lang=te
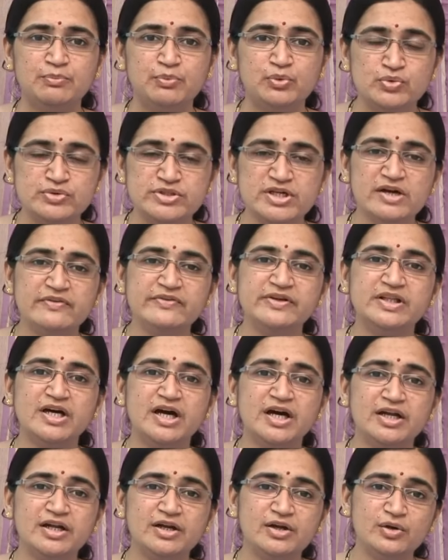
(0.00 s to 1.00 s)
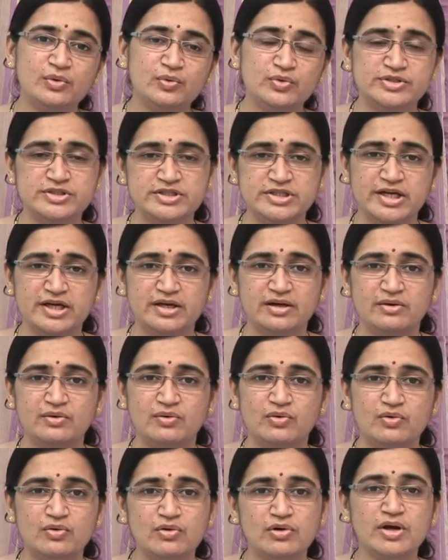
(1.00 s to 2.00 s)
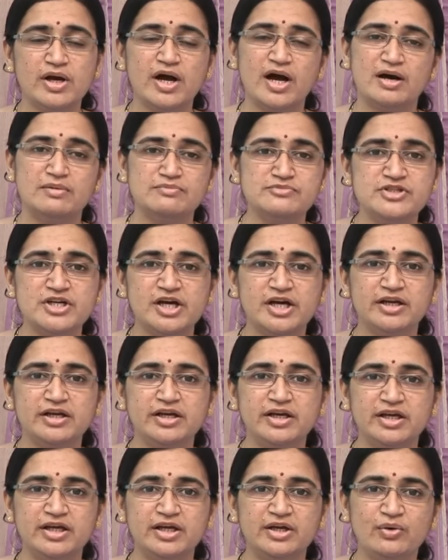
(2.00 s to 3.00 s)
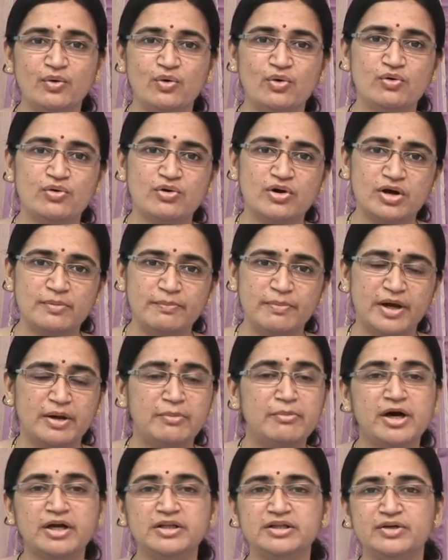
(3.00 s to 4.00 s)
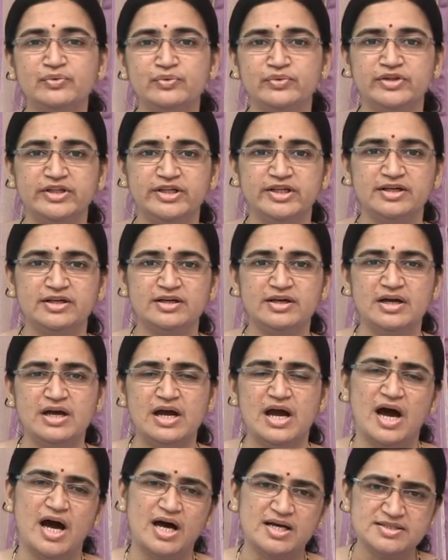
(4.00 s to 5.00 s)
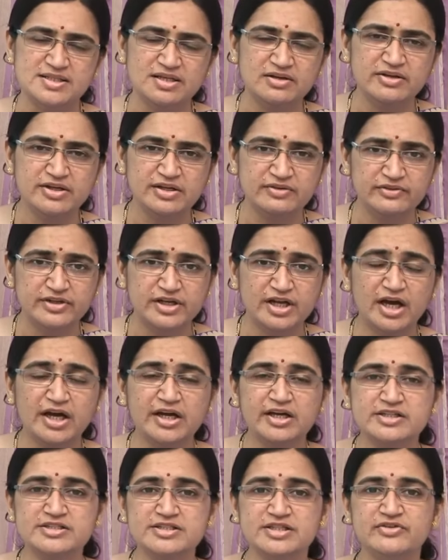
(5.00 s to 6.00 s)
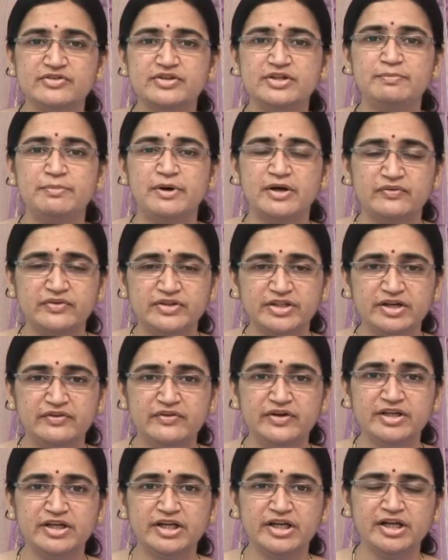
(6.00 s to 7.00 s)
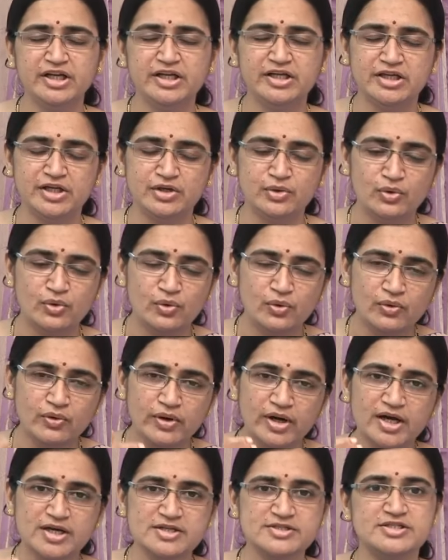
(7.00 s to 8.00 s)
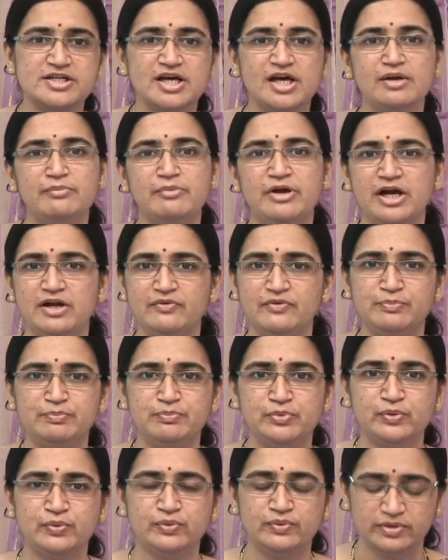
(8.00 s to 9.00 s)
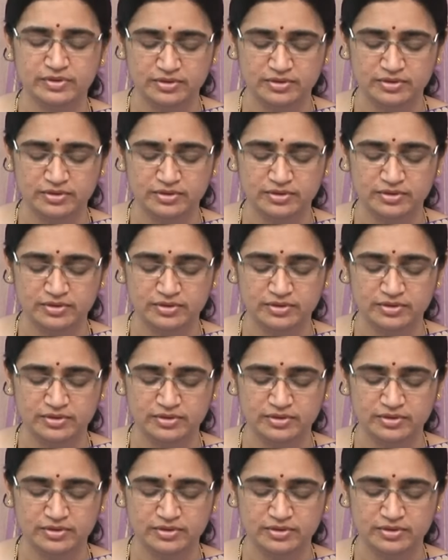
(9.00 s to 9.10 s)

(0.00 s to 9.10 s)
పూజా విధానంలో వచ్చే ఒక్కొక్క అంశానికి ఒక్కొక్క పరమార్థం ఉంది అసలు ఈ వినాయక చవితి పర్వదినం అంటేనే ఎన్నో రహస్యాల మేళవింపు